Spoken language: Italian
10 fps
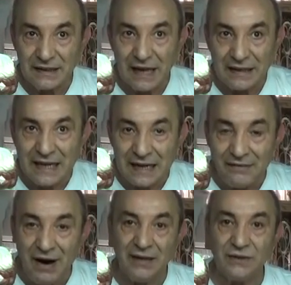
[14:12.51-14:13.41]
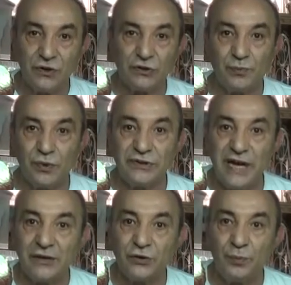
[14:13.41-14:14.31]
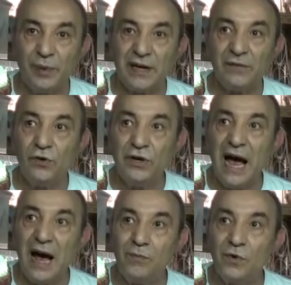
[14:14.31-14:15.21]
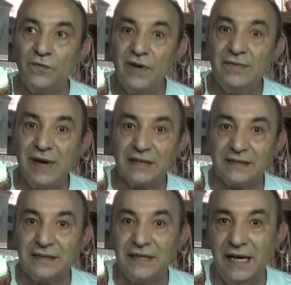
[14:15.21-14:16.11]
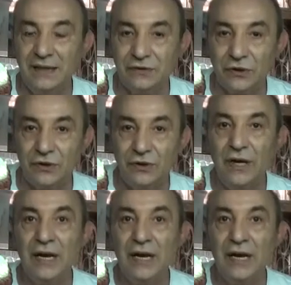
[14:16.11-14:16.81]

andare avanti questo progetto perché vogliamo viverci dentro